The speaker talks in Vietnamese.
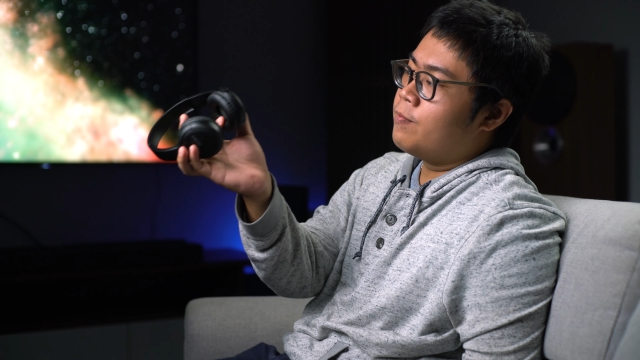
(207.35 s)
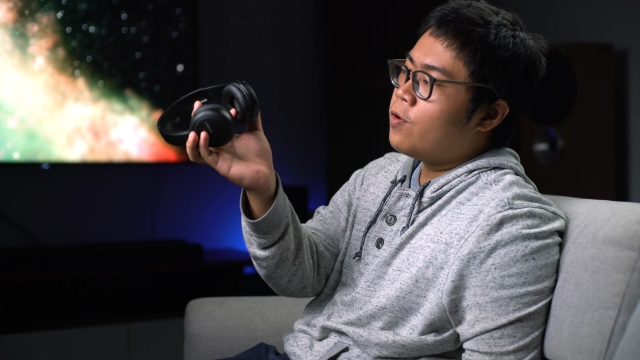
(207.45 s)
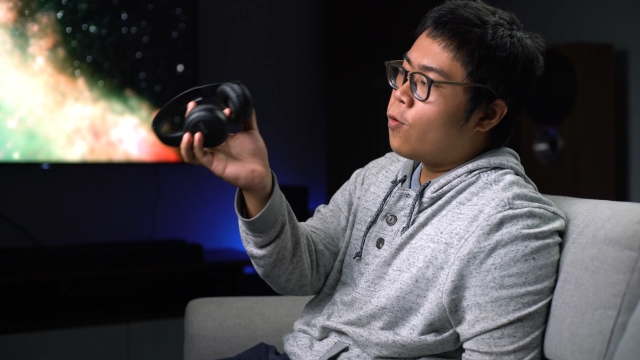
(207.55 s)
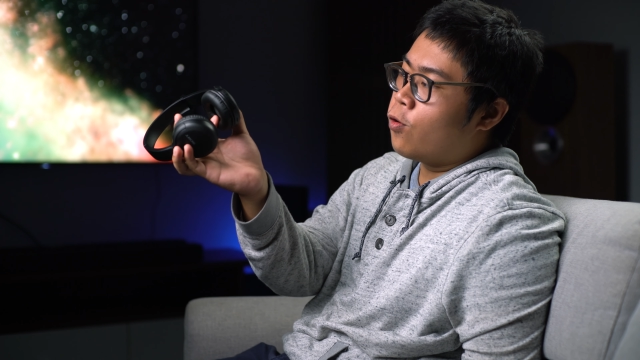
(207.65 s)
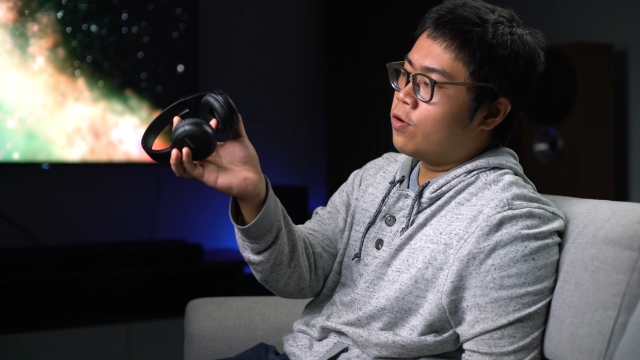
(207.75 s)

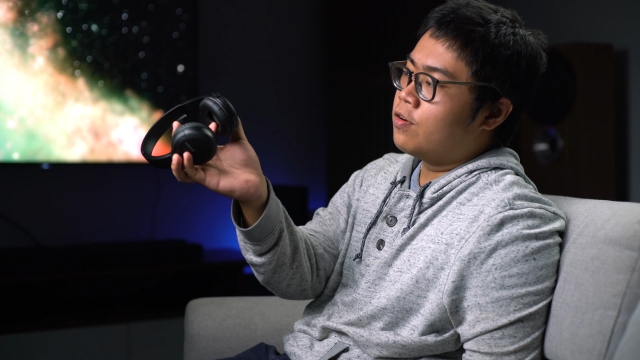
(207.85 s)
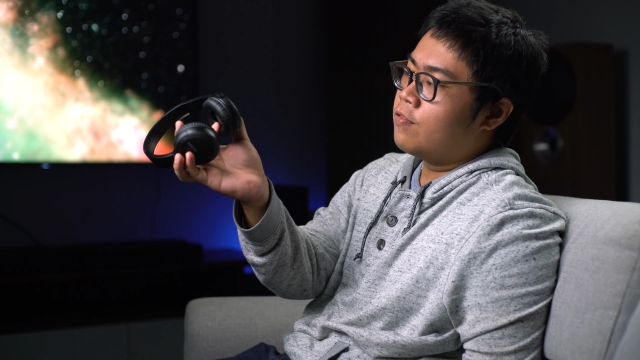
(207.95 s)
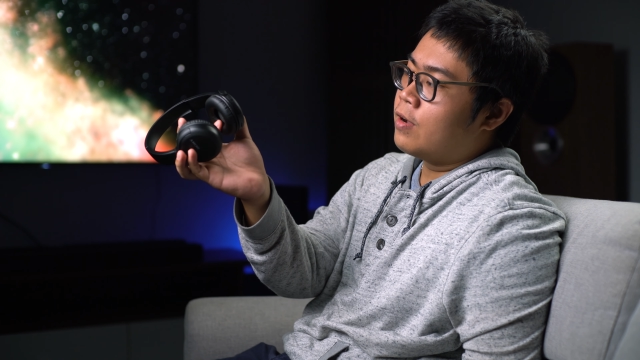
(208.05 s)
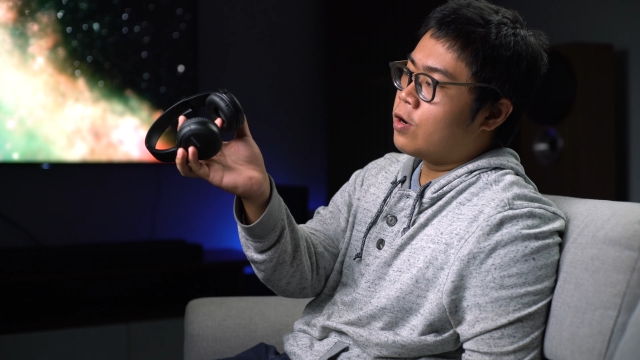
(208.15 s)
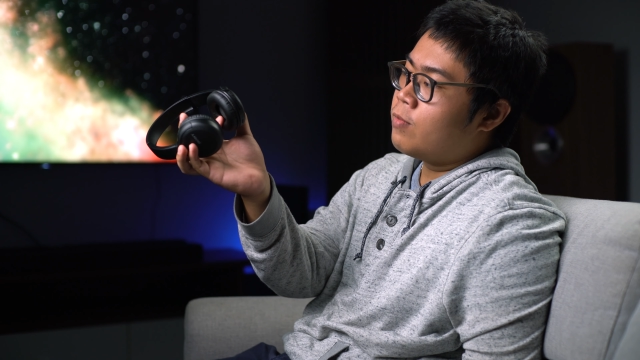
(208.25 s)
phím nguồn
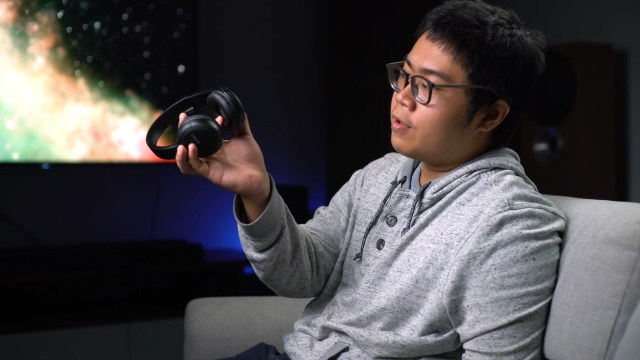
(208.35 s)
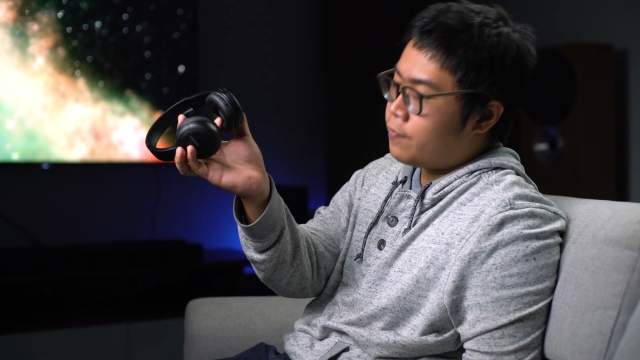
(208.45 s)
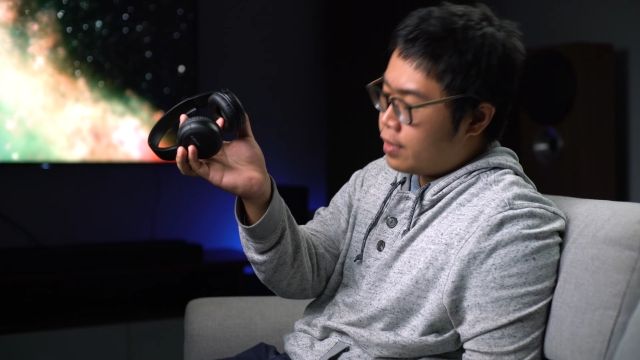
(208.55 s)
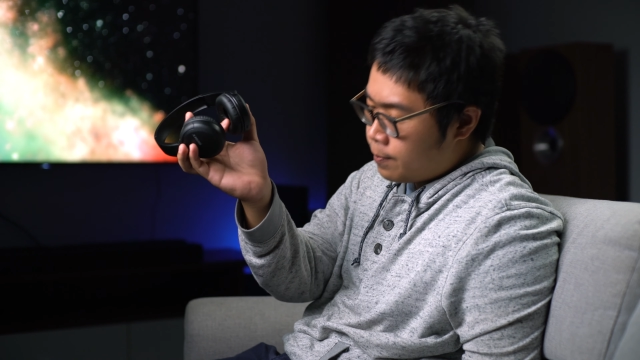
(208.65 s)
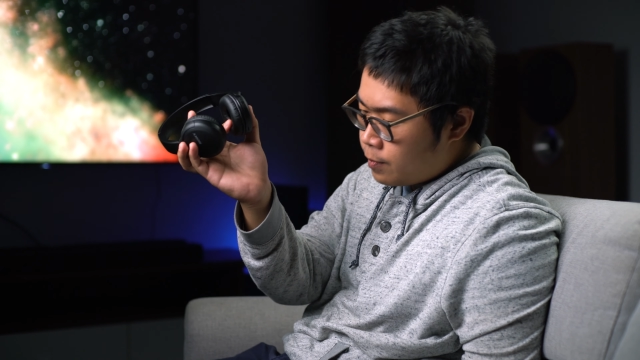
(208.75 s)
và cũng là
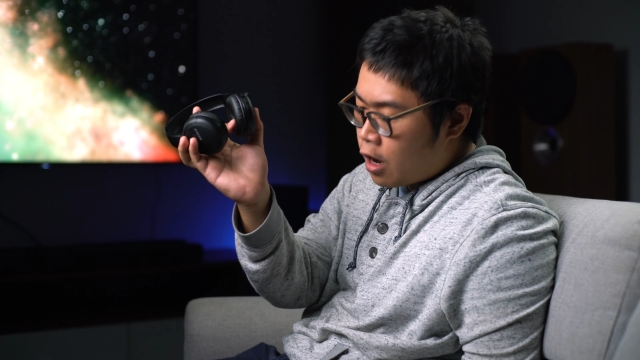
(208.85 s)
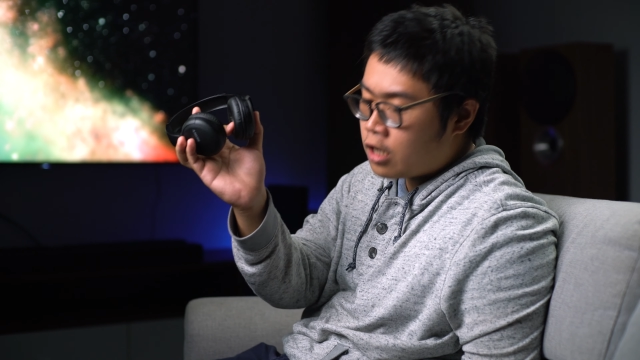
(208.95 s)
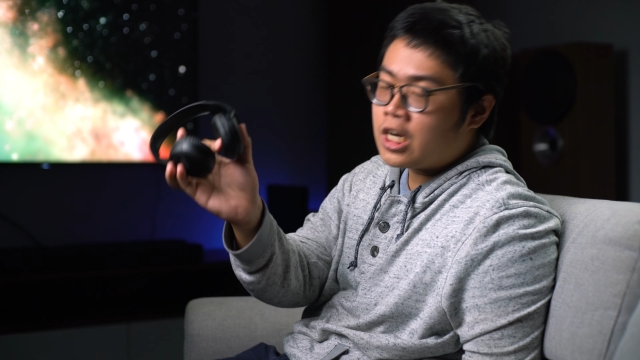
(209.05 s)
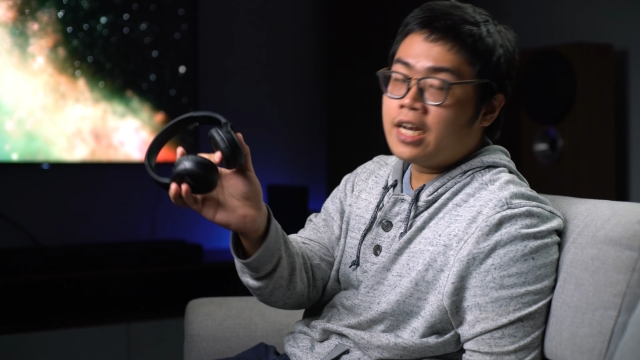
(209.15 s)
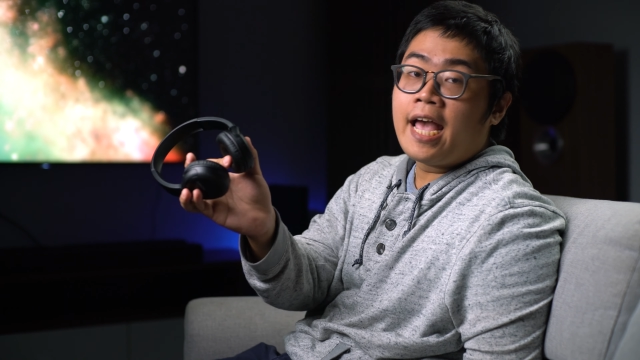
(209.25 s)
phím
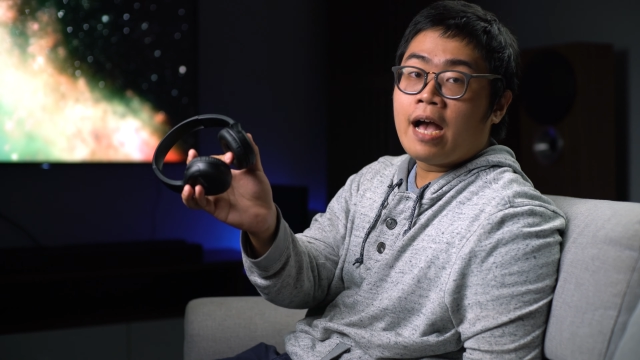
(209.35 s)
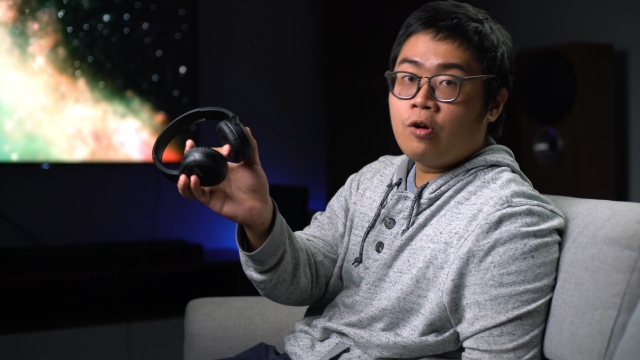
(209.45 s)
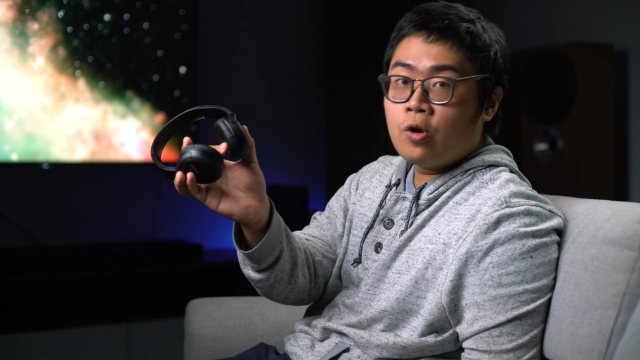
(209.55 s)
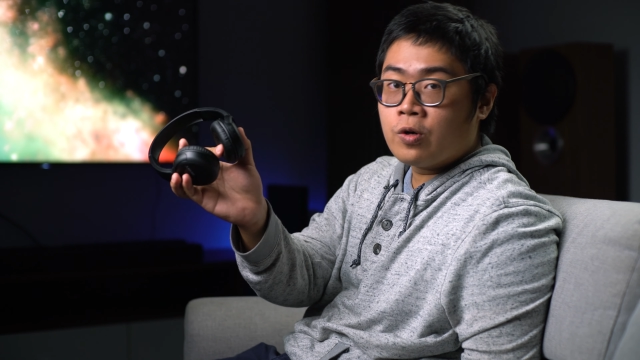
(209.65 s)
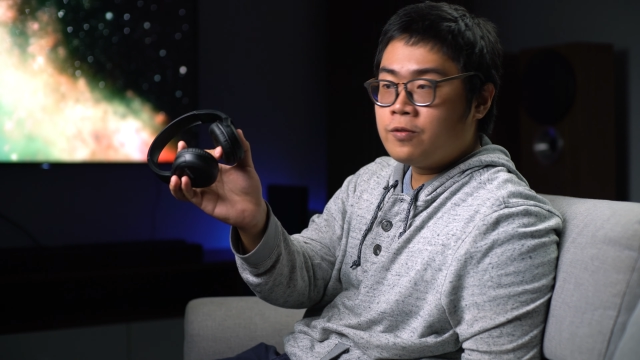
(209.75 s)
gọi trợ lý
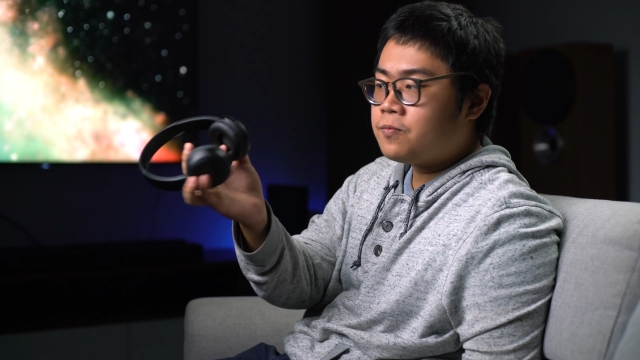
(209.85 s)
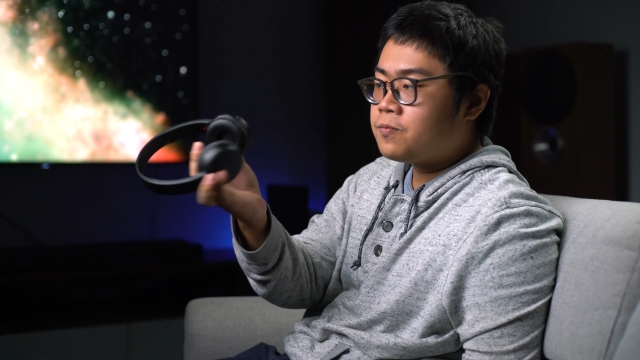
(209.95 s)
ảo luôn.